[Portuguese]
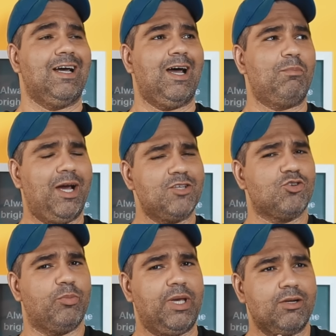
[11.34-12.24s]
há mais
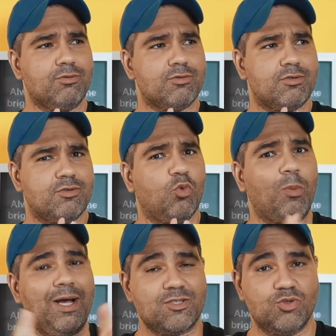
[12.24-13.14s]
ou menos
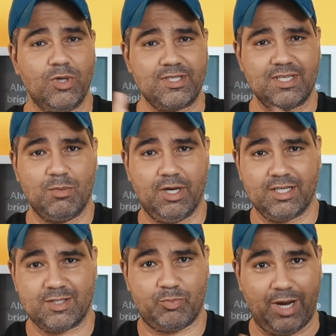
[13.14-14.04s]
umas duas
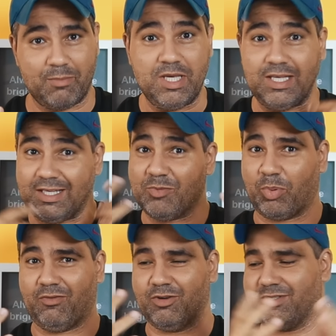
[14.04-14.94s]
semanas, para mim e
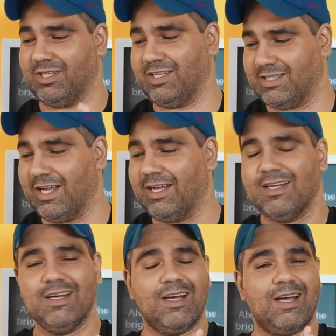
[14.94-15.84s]
para vocês, né?
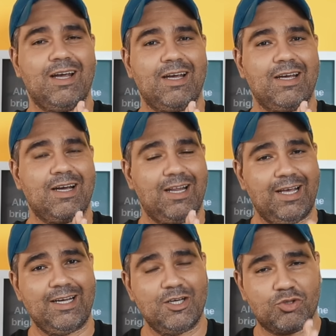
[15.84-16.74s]
É,
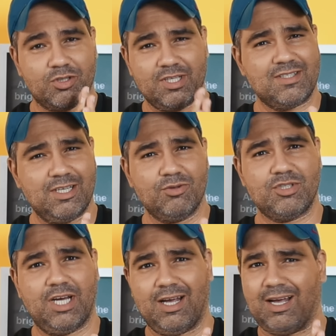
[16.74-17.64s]
galera, eu tô testando
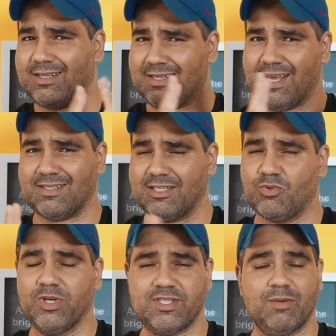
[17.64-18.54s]
já as, essas
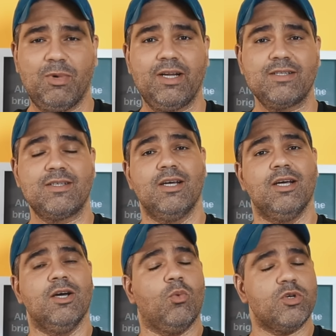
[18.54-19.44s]
duas semanas
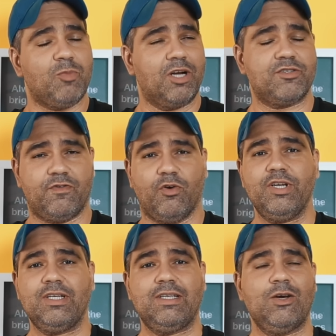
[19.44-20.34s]
um
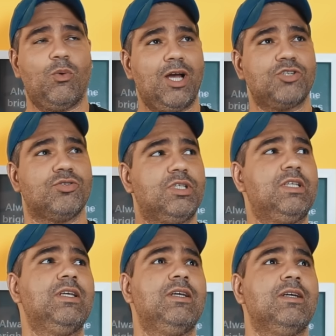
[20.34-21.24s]
smartphone que eu acho
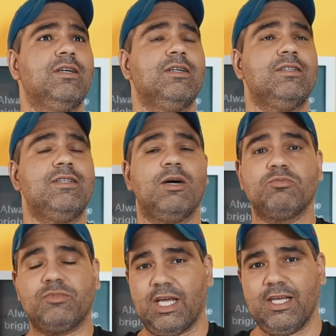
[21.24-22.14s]
que não
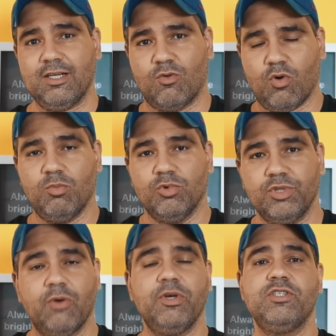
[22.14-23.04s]
tem como
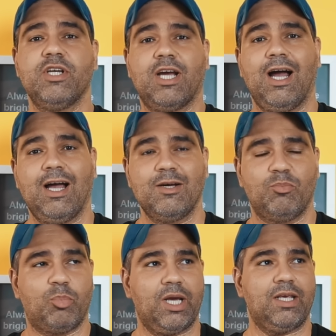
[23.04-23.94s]
não
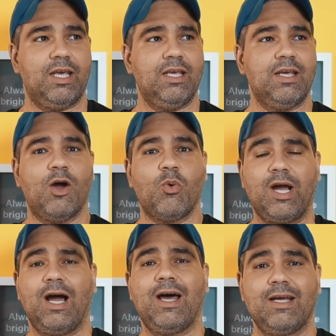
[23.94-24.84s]
indicar para quem é o
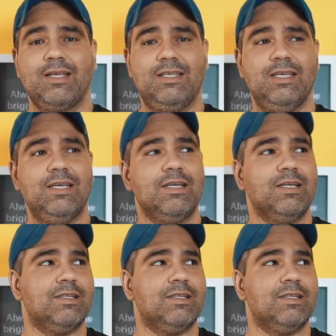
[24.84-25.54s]
cara que